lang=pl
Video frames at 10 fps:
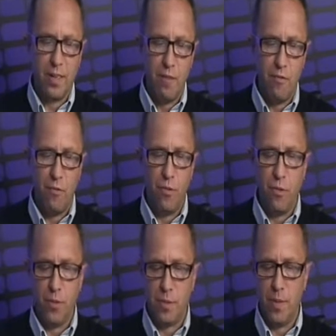w
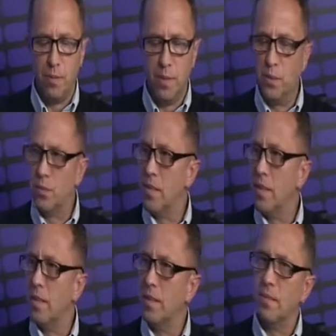ósmej
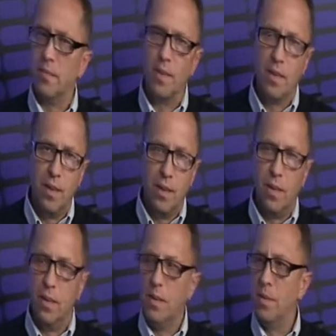minucie
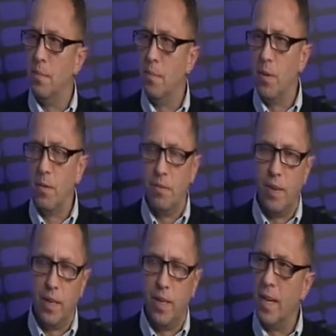e, po
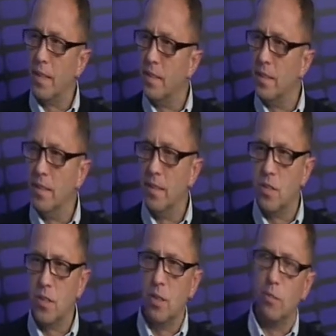fajnej akcji
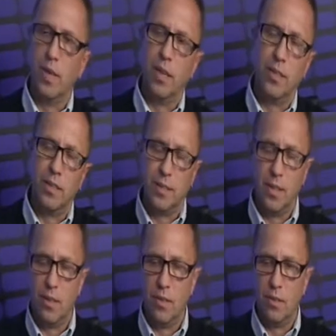strzelił na
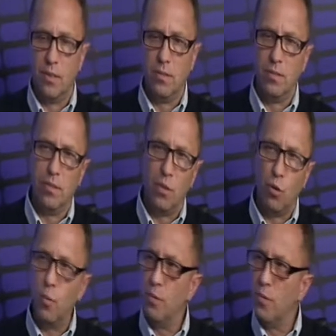1-0
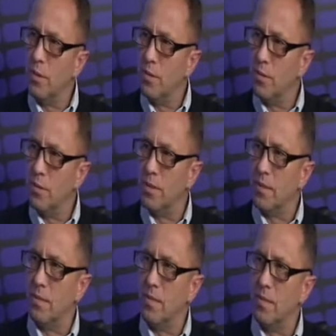okupił to
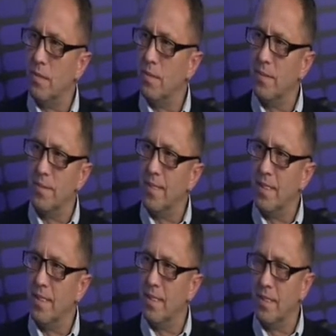kontuzją. No,
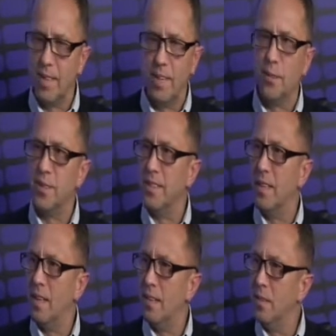niestety
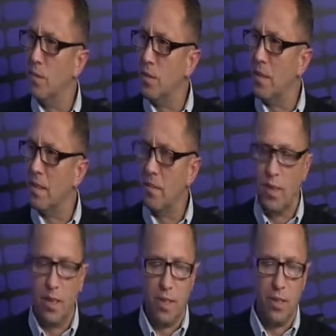radosna i smutna
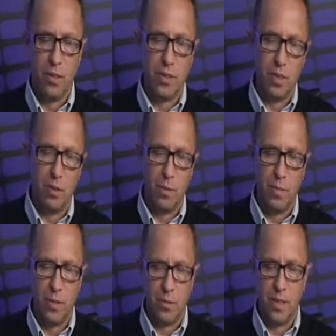chwila i od tego
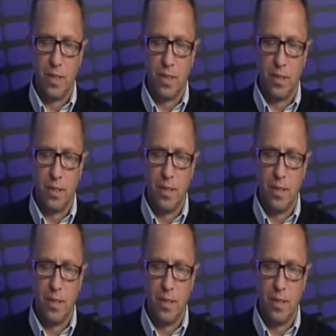momentu niestety